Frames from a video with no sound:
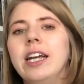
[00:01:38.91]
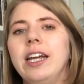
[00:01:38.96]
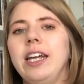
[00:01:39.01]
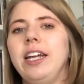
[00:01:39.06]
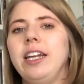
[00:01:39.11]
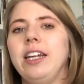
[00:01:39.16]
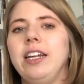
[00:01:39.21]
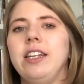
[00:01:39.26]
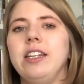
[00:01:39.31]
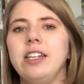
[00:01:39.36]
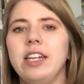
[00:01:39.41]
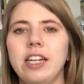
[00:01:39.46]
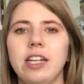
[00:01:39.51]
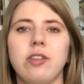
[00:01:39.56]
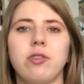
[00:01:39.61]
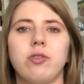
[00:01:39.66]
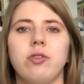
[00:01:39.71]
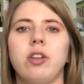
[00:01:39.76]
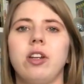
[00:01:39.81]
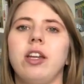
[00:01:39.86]
ich ihn
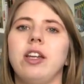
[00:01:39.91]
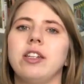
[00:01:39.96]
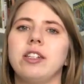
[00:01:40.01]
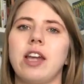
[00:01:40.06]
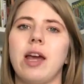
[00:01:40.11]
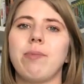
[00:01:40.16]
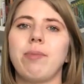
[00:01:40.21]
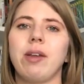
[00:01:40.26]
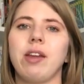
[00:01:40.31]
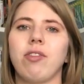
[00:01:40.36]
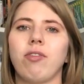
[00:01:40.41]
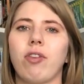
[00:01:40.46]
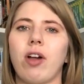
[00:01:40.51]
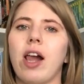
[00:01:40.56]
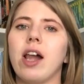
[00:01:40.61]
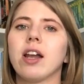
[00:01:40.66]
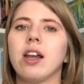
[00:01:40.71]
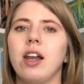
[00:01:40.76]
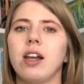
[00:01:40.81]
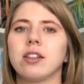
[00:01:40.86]
nicht unter den Teppich
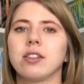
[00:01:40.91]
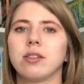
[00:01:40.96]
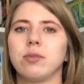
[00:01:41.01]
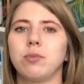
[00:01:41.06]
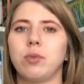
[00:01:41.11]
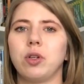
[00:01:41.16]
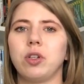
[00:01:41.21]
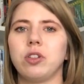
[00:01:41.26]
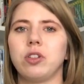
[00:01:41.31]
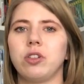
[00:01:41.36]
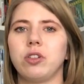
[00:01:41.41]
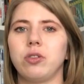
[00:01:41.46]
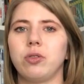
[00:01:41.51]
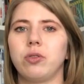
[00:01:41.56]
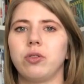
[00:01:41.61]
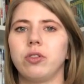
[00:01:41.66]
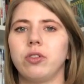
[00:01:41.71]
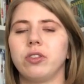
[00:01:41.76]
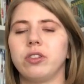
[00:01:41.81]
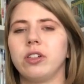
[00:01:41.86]
fallen lassen möchte
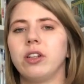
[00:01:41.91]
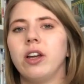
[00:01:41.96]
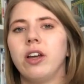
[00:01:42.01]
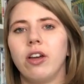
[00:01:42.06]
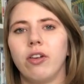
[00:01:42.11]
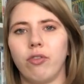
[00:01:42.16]
und